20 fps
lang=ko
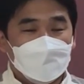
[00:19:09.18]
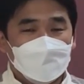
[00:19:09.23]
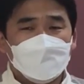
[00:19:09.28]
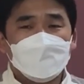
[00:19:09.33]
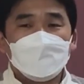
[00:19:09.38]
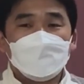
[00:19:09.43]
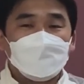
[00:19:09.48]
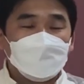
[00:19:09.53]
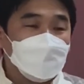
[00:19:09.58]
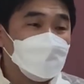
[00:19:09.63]

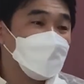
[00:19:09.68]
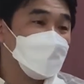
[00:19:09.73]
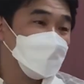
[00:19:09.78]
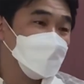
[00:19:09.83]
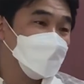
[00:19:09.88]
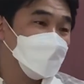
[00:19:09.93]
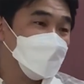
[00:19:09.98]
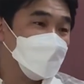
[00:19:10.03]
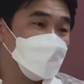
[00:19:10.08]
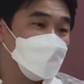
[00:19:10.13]
이렇게
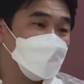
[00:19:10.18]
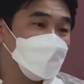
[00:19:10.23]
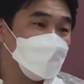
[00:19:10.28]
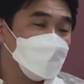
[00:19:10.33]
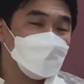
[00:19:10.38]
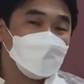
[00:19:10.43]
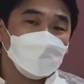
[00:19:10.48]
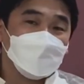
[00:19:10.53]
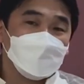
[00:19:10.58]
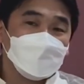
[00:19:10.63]
드러나는 거예요.
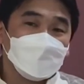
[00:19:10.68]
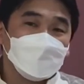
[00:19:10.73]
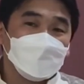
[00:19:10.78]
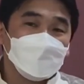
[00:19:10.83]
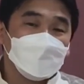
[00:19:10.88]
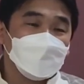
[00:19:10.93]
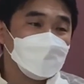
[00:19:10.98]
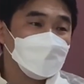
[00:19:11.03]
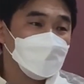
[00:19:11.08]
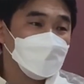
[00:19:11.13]
계속
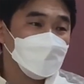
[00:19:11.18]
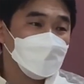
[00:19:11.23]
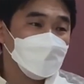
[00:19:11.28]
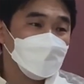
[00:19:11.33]
성경에서.